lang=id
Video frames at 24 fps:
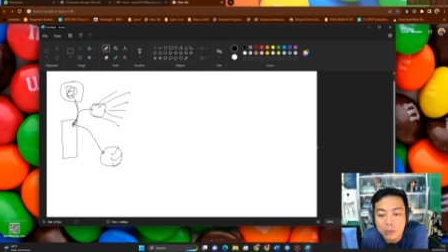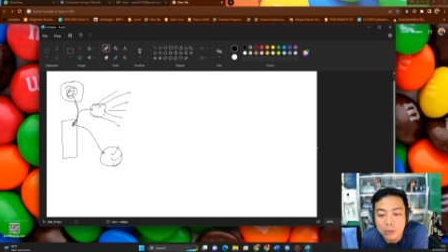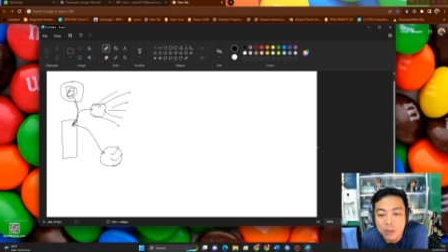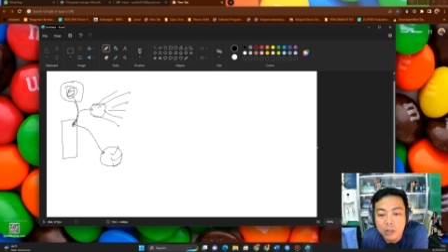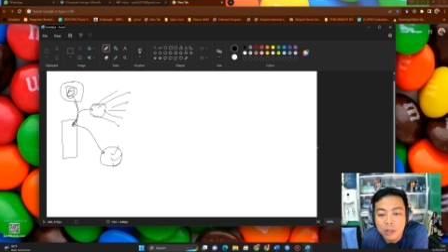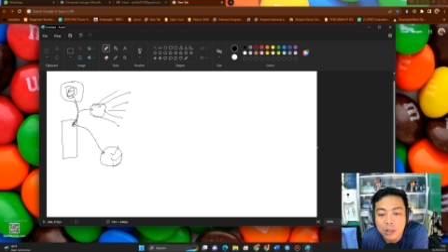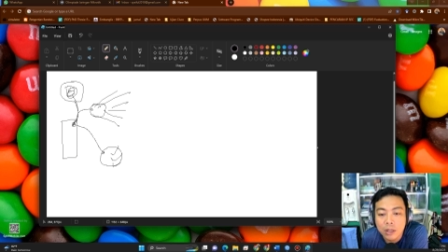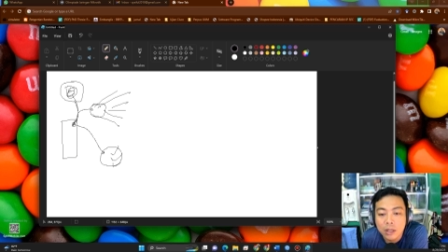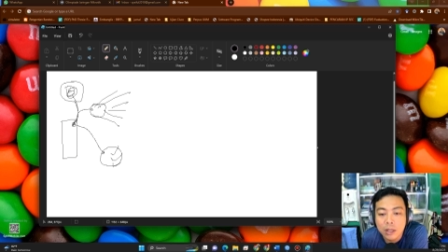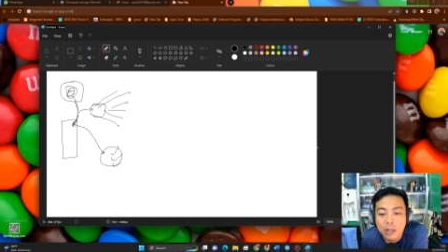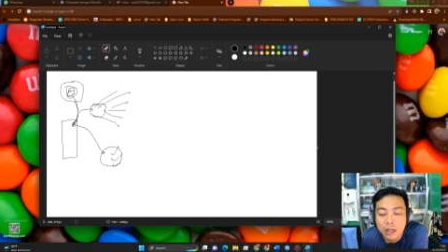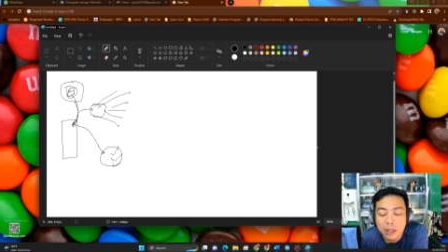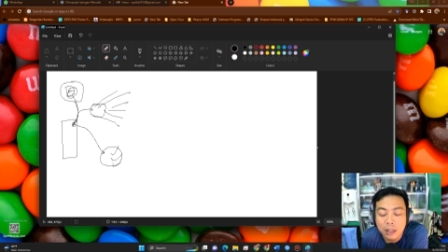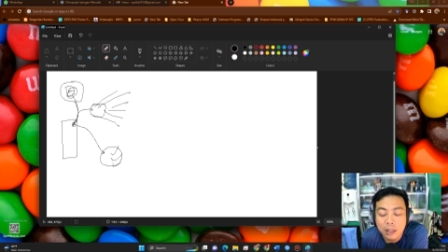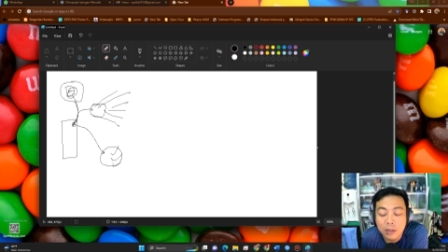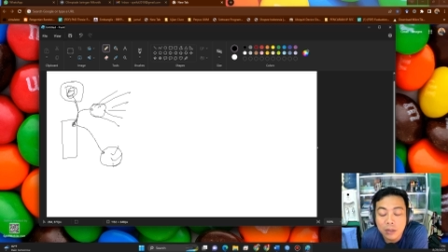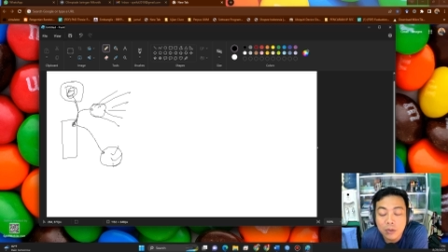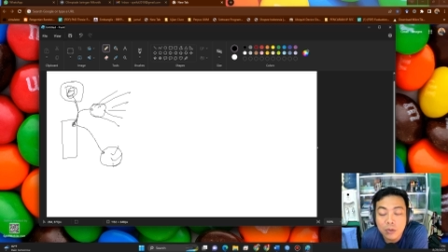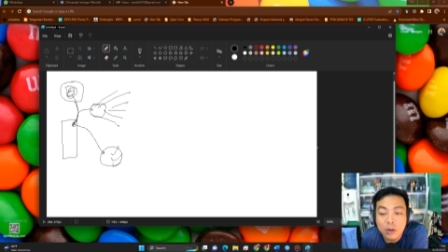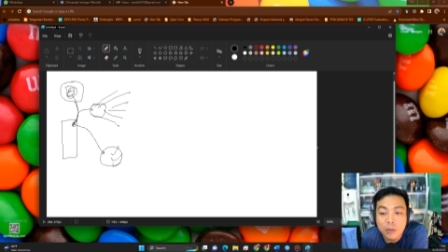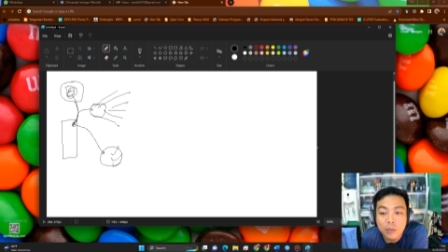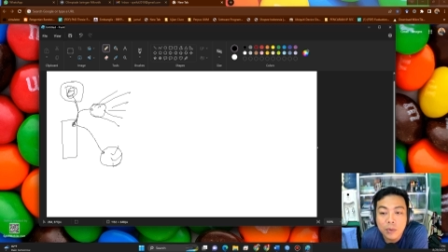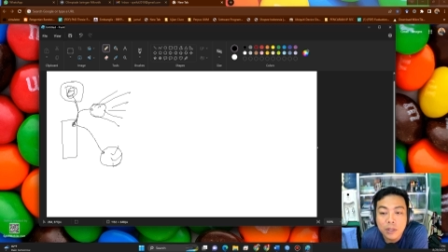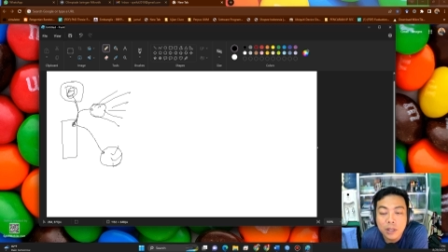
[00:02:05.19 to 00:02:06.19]
Uh, kita
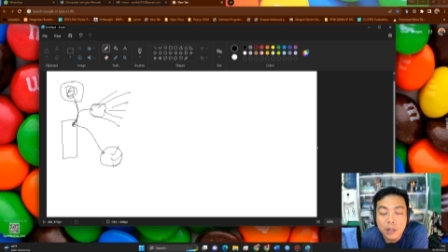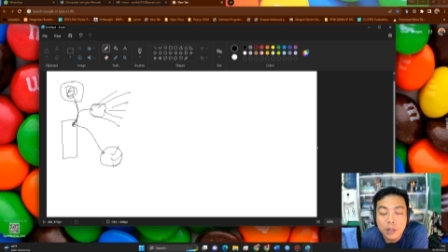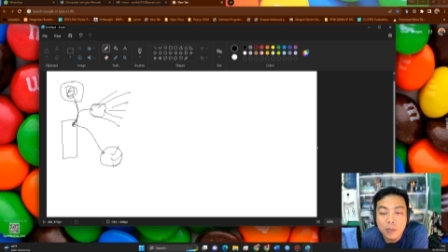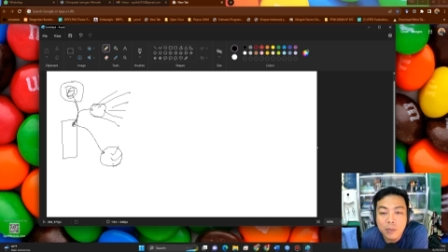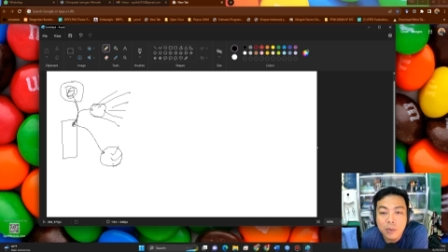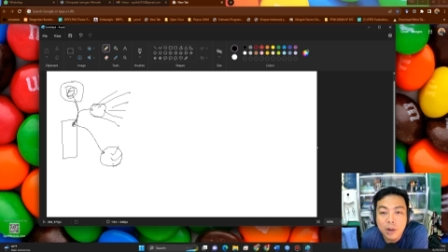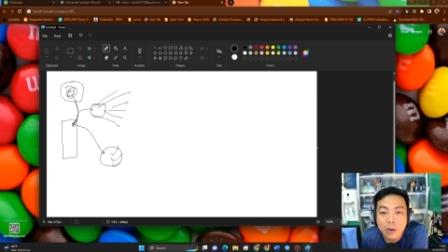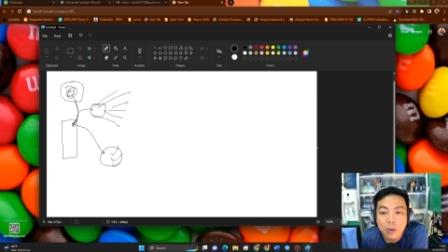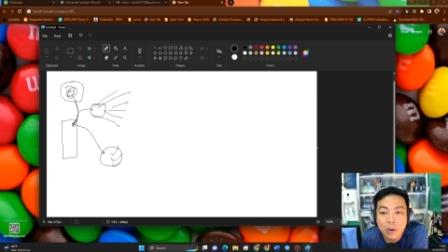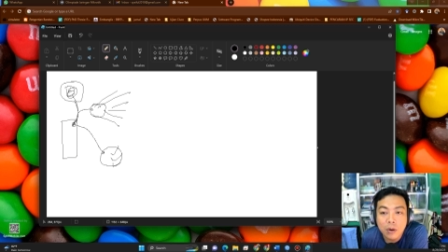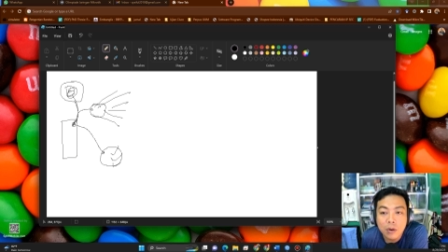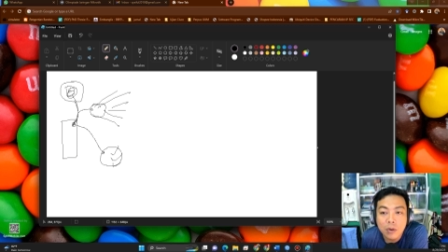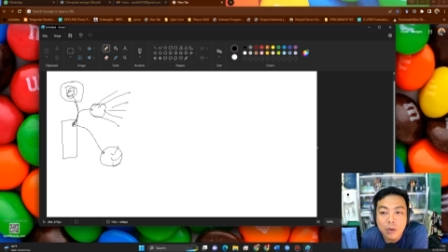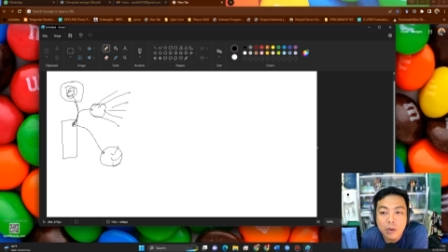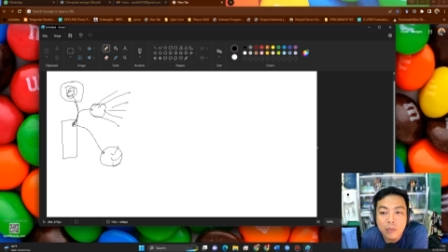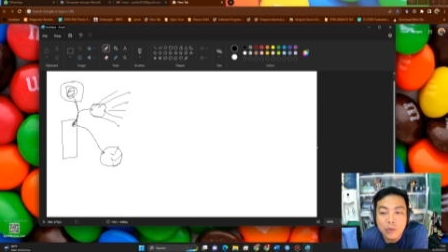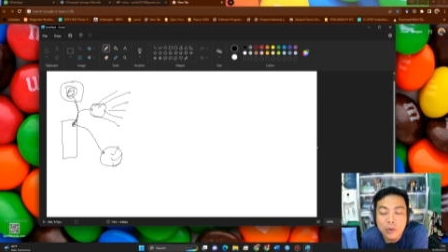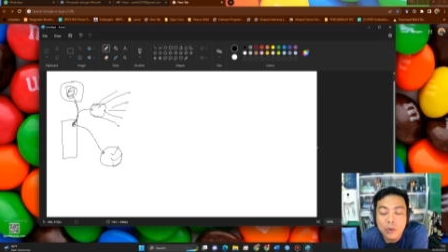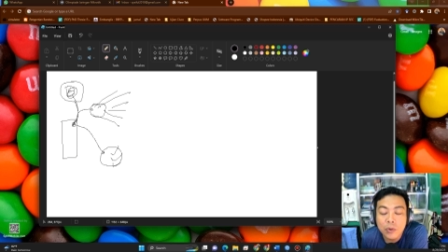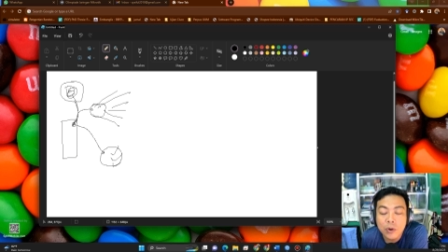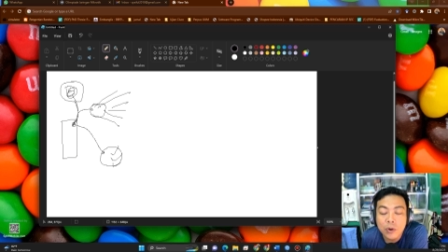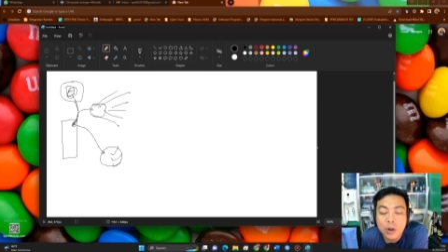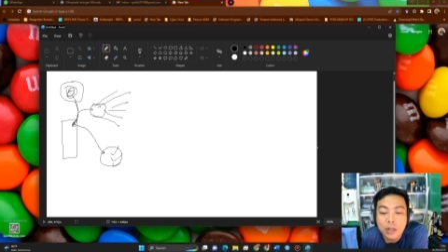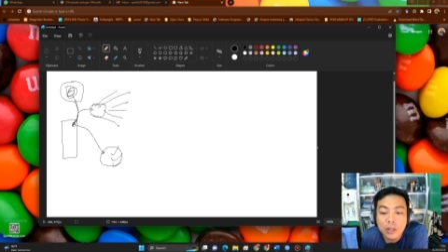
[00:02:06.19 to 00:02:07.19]
juga bisa melakukan
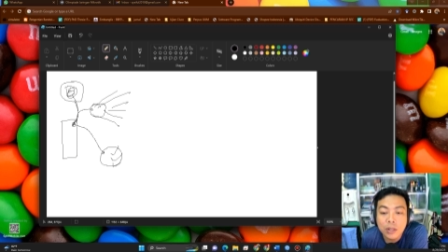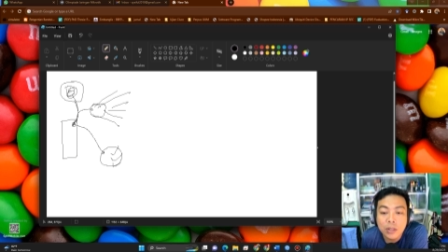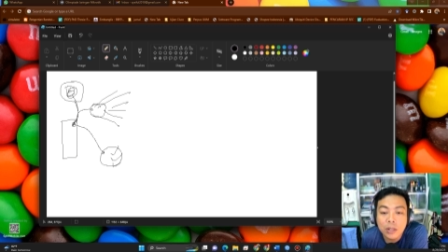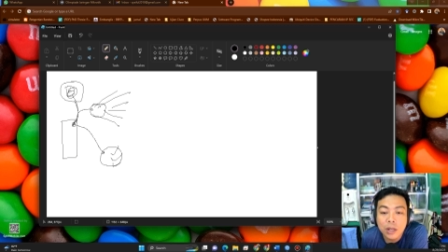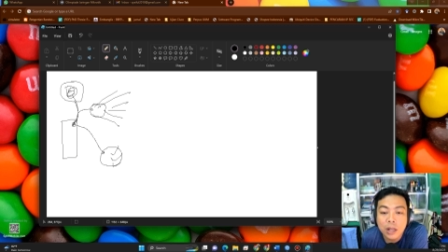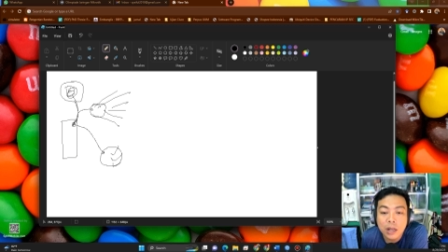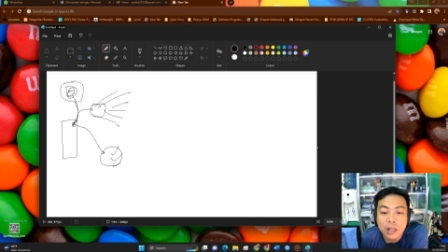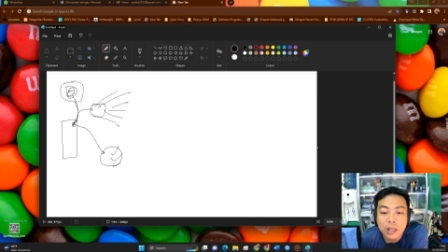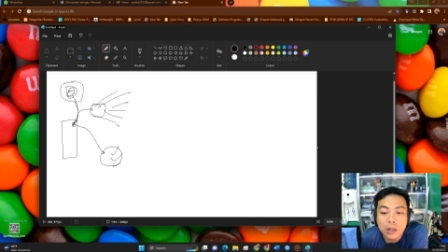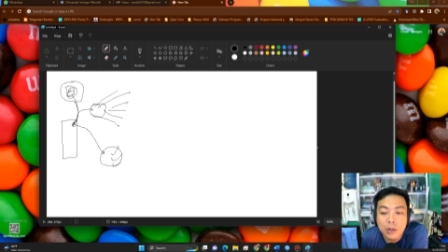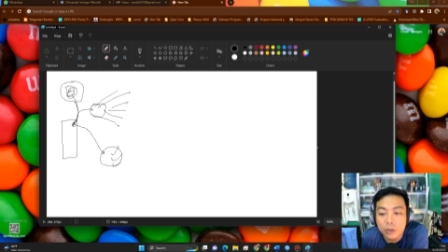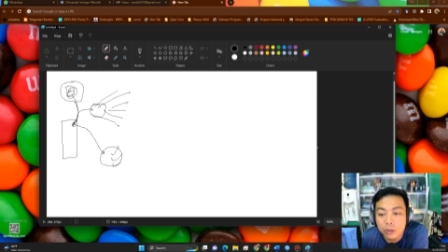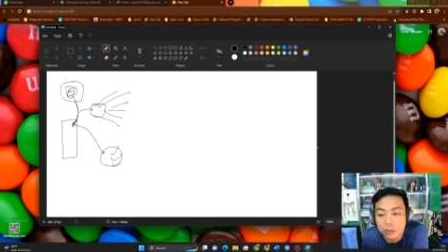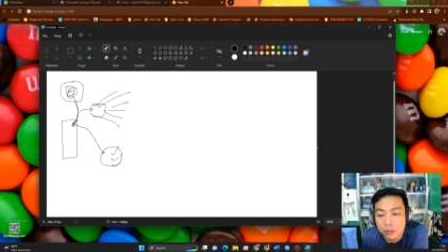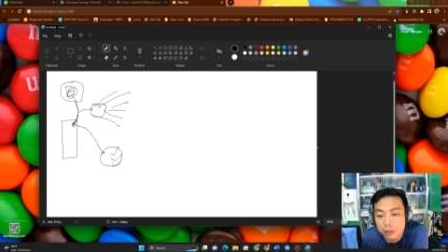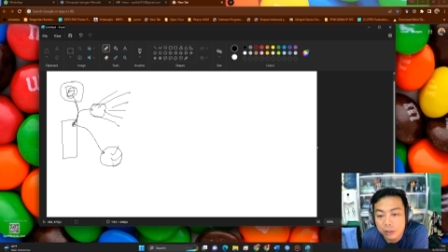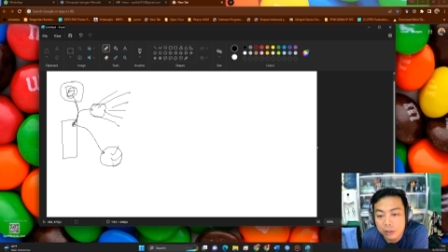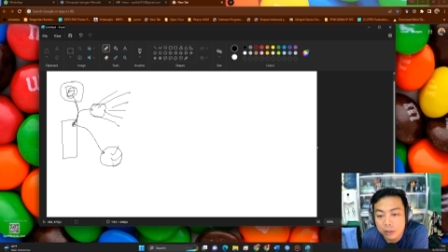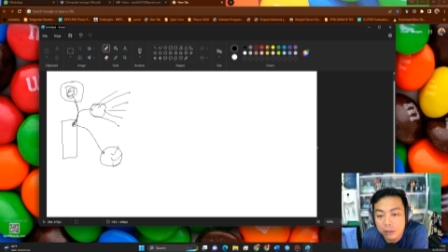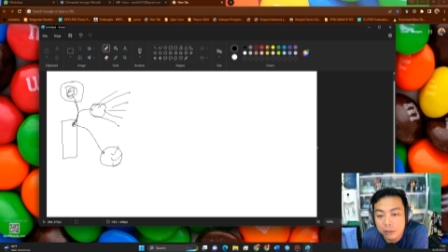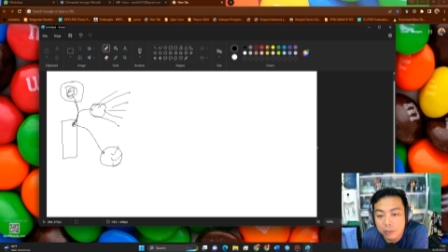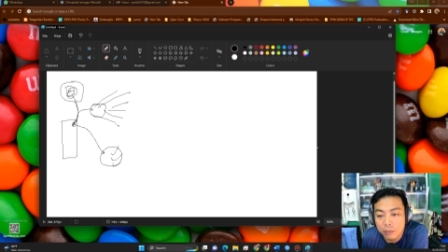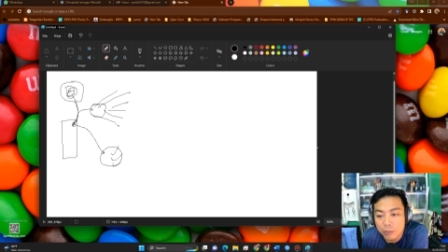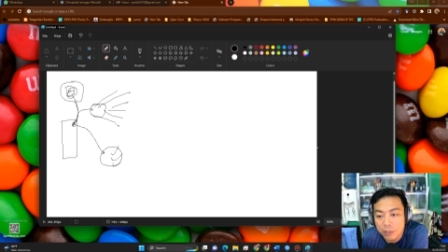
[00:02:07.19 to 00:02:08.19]
konfigurasi
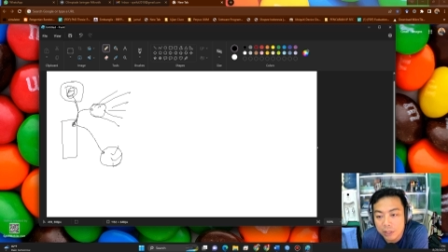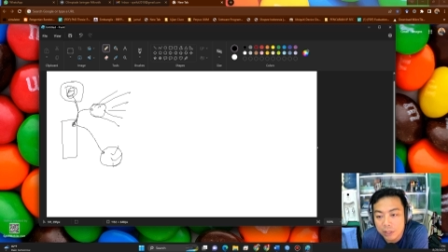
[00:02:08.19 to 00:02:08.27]
sekaligus.